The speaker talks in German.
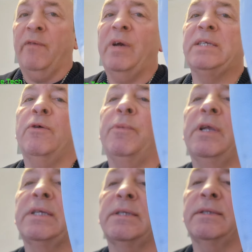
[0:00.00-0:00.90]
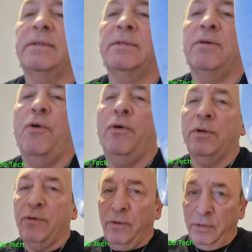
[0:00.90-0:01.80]
Ich weiß nicht, ob ihr das
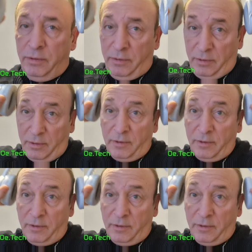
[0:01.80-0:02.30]
hören könnt.